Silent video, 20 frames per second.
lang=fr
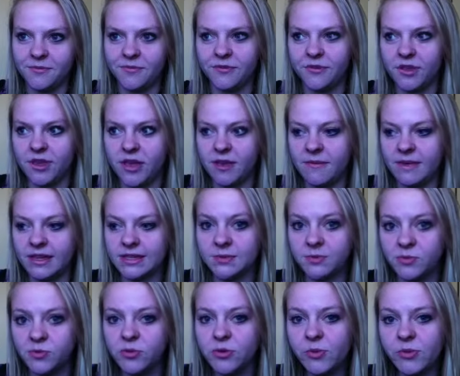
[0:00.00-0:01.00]
Puis euh,
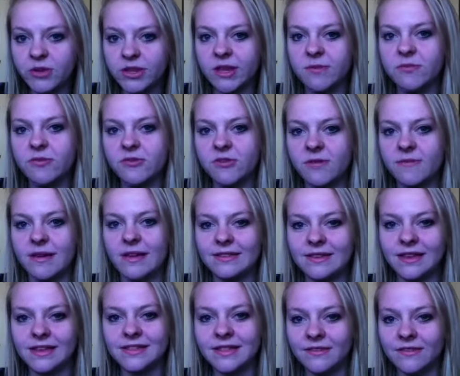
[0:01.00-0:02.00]
merci beaucoup pour tes beaux
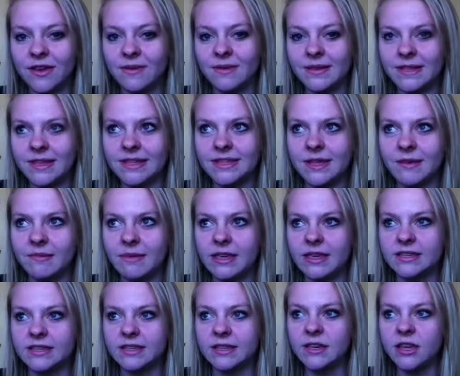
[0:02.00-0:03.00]
commentaires, c'est vraiment très
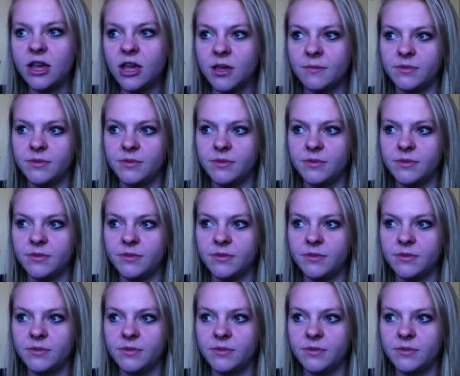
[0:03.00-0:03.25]
apprécié.